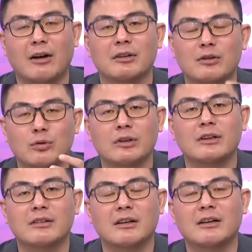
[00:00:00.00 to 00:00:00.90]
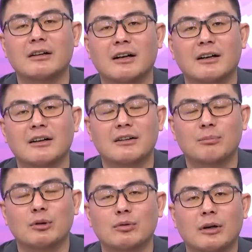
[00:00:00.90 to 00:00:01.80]
两哈，你说你这个呃，
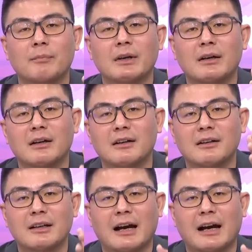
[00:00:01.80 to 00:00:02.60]
比如说呃，